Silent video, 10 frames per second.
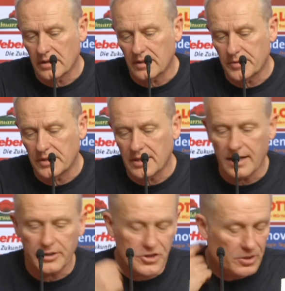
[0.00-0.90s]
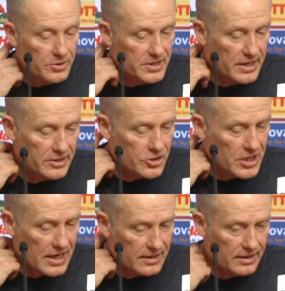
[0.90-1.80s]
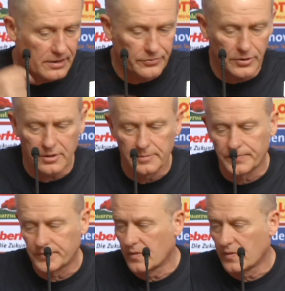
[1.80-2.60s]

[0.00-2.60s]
Ich habe die Tagesschau gesehen, die staatliche von,